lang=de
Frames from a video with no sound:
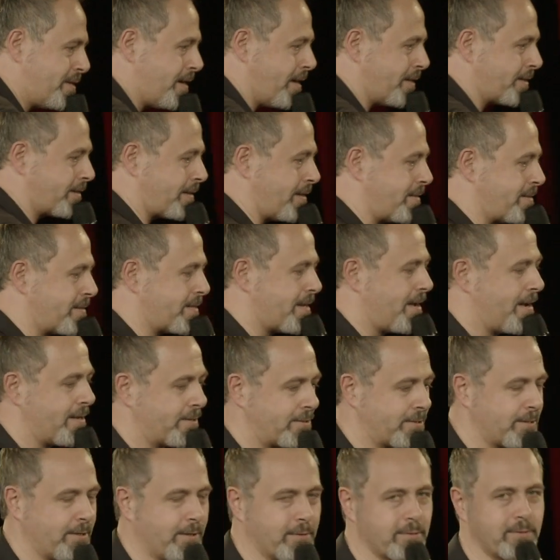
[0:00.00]
hat, dann
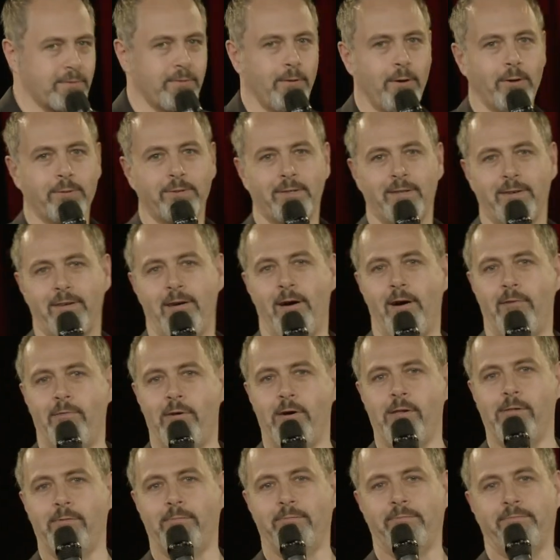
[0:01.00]
sagst du so als Vater,
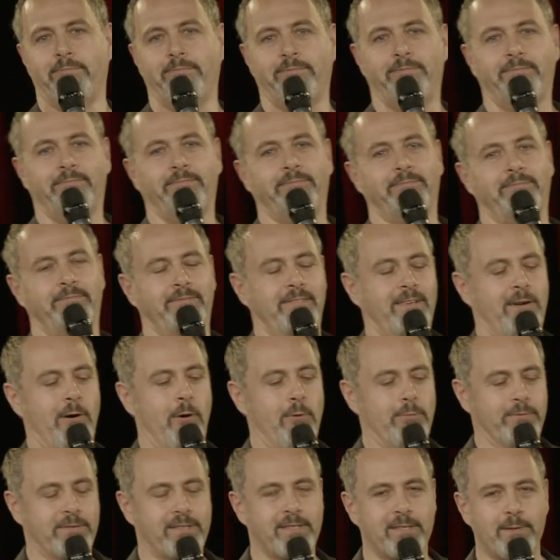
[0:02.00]
jawohl,
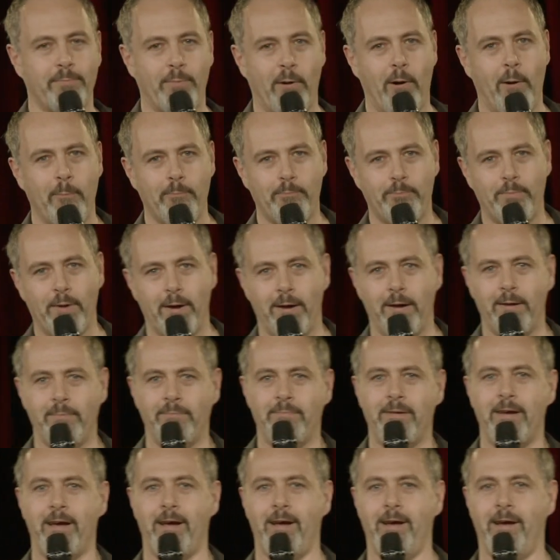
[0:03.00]
ganz der Papa.
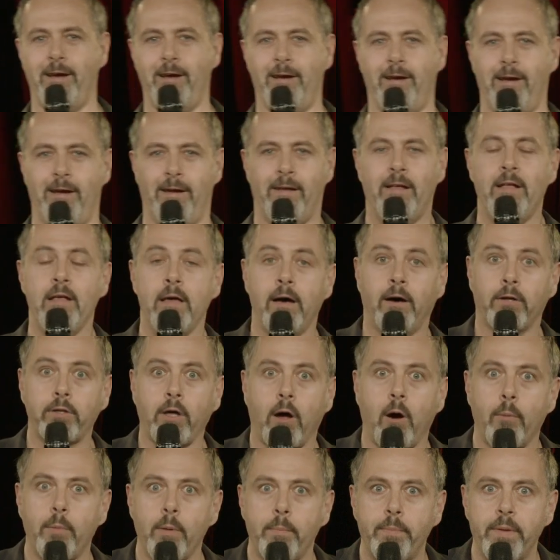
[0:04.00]

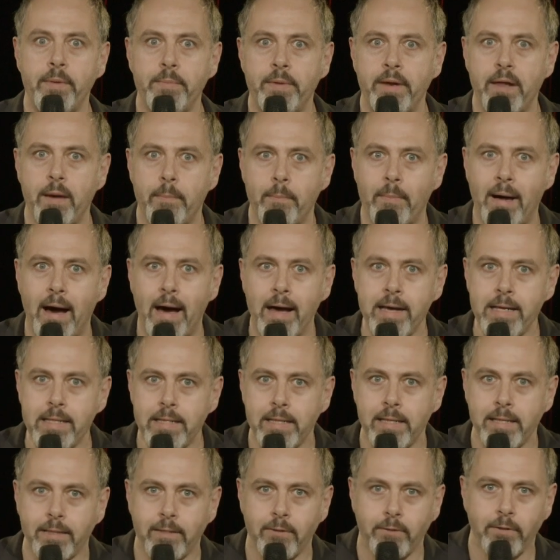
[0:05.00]
Aber bei einem
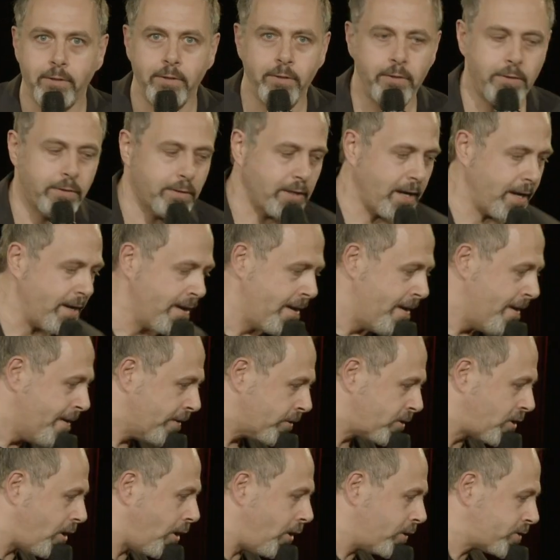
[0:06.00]
Mädchen doch nicht. Hey,
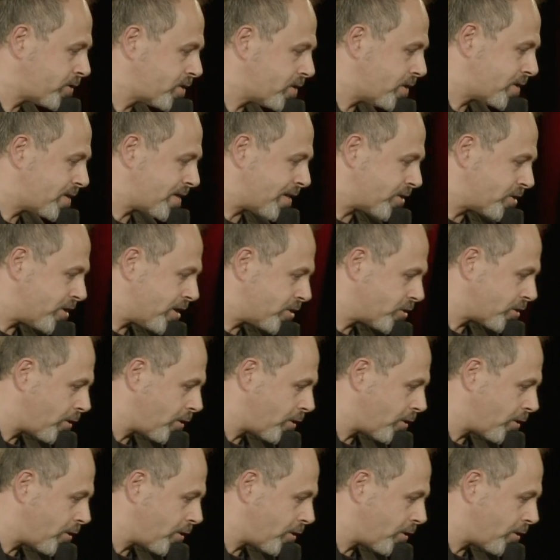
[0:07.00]
geht's nicht? Jetzt hast du erst